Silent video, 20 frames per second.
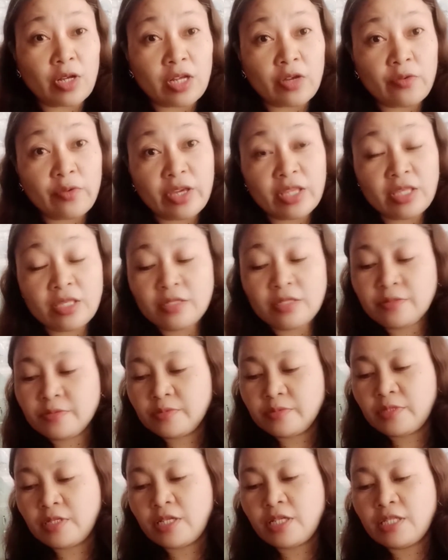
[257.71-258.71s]
gagawin
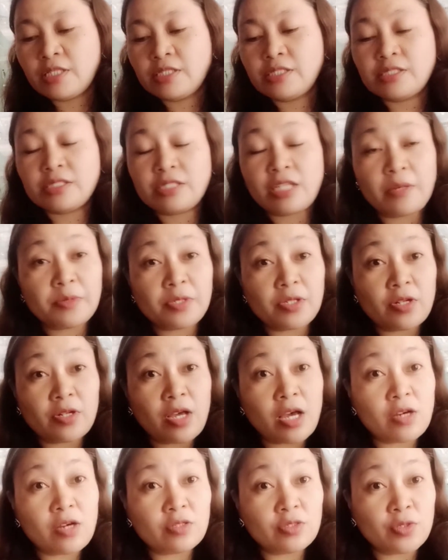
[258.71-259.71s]
steps on
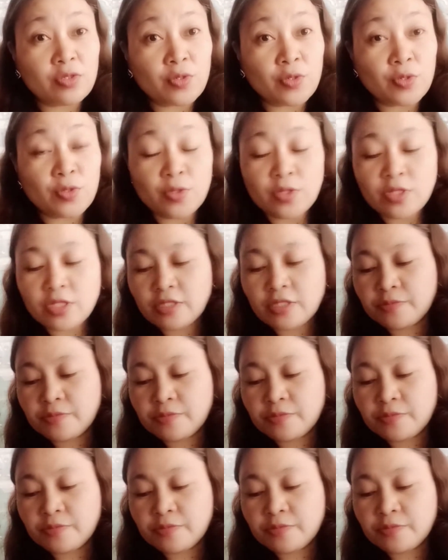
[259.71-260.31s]
how to cook